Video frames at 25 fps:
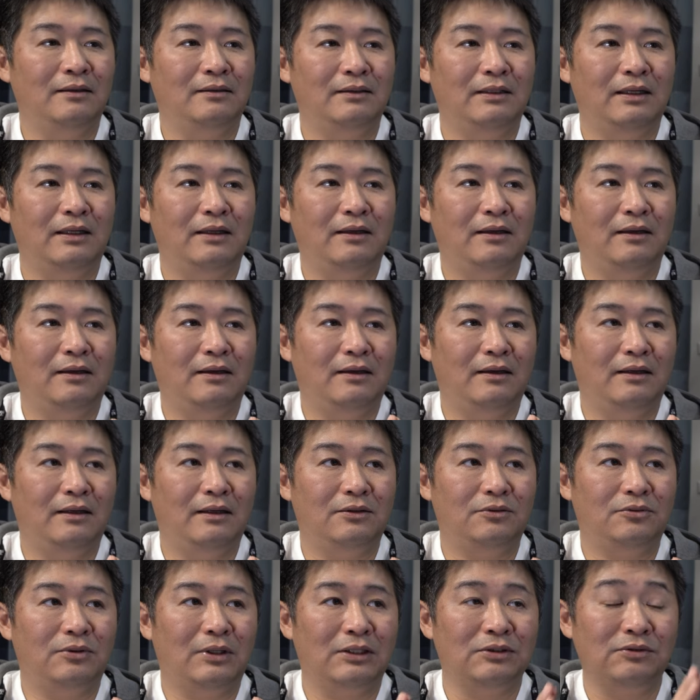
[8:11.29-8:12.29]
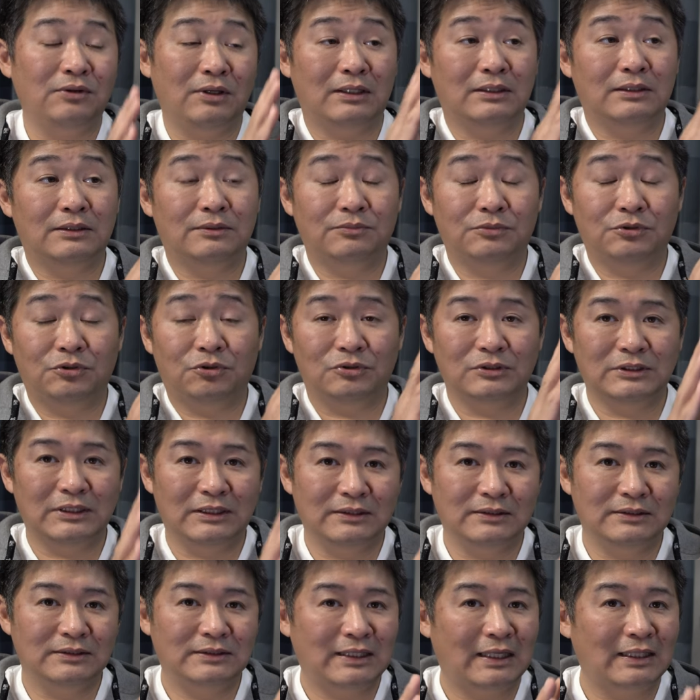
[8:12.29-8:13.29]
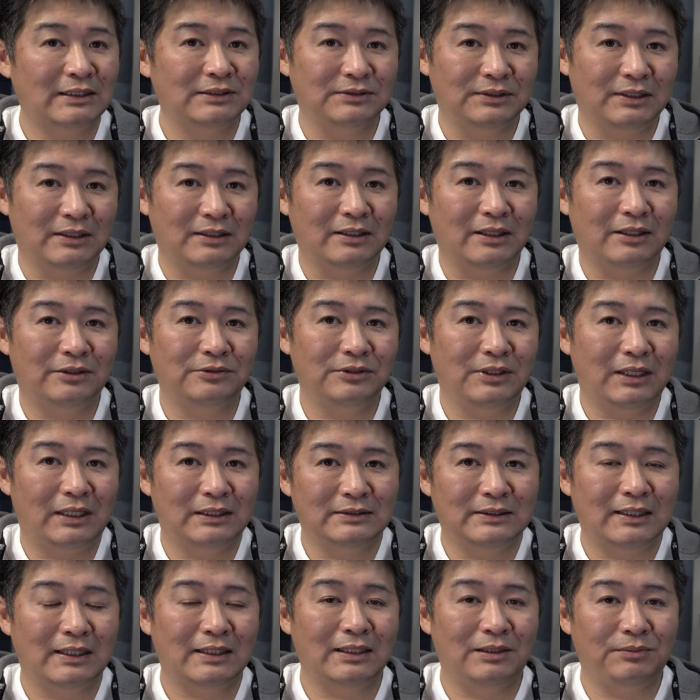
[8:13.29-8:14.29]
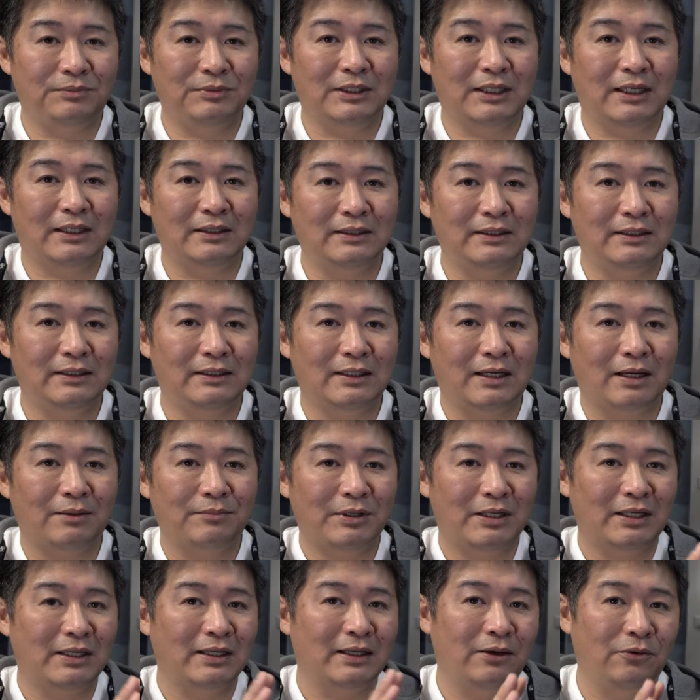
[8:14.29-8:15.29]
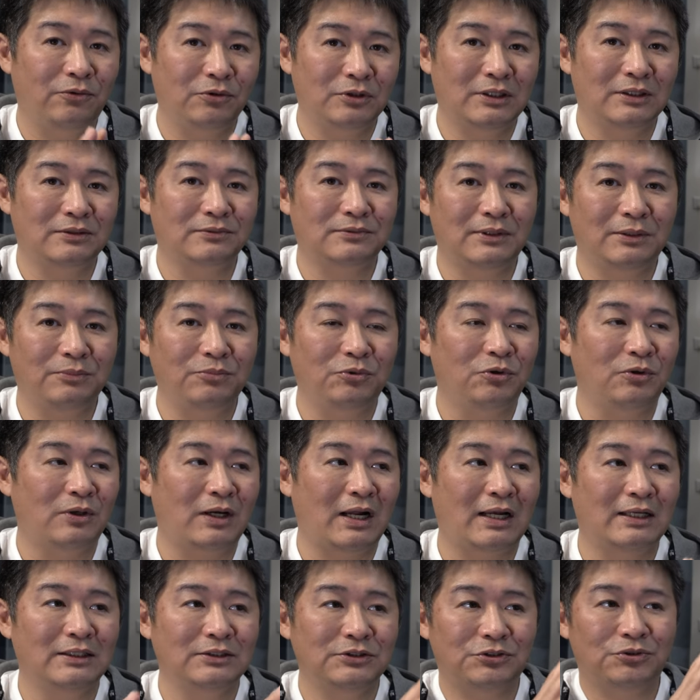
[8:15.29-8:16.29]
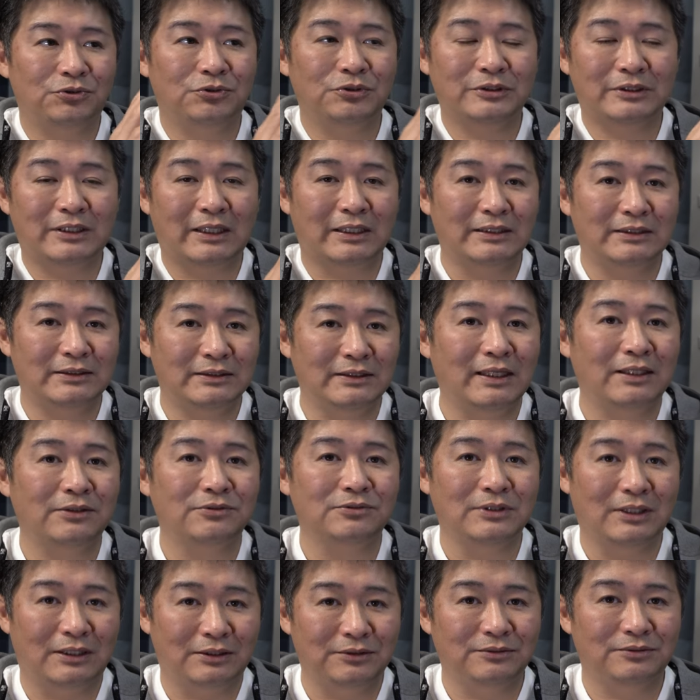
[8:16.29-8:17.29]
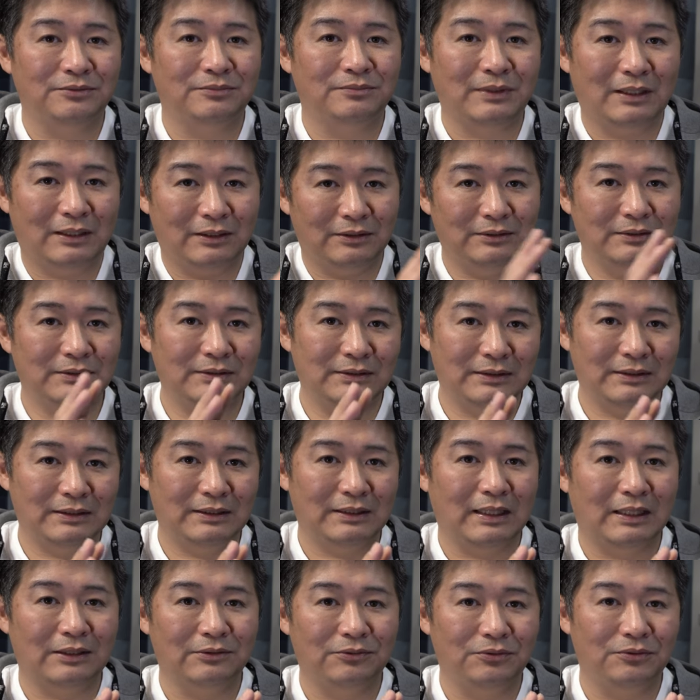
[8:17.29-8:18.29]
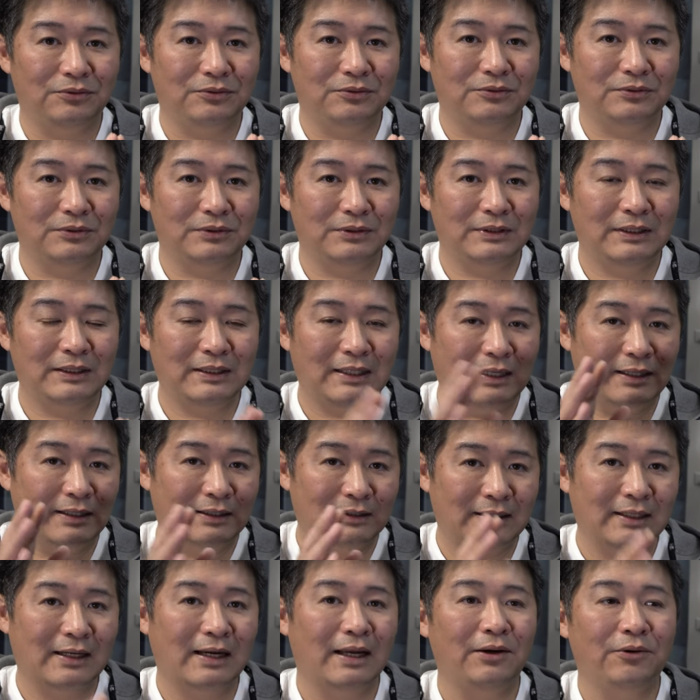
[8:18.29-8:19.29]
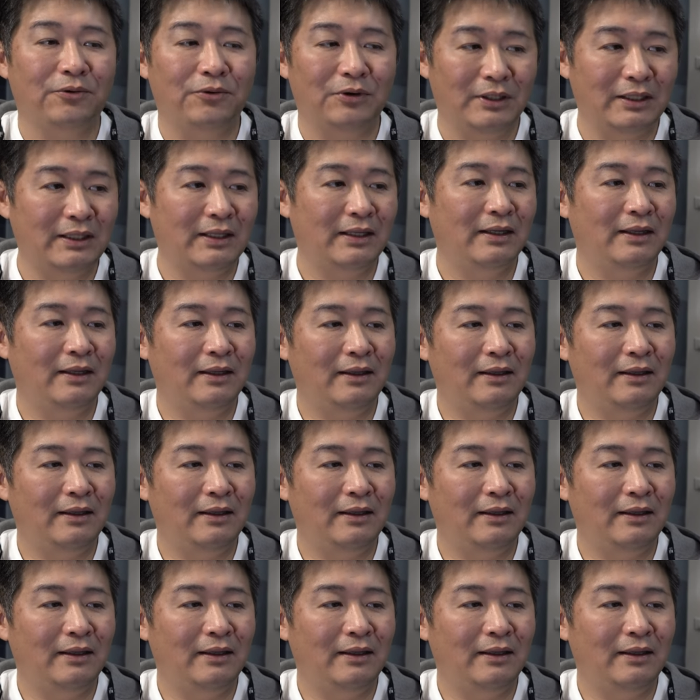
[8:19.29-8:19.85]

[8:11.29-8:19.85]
で、えっ、と、あとは当然サイズが変わるから、さっきみたいにカメラが大きくても干渉したりしなくなる。まあ、あの、値段が高い方がね。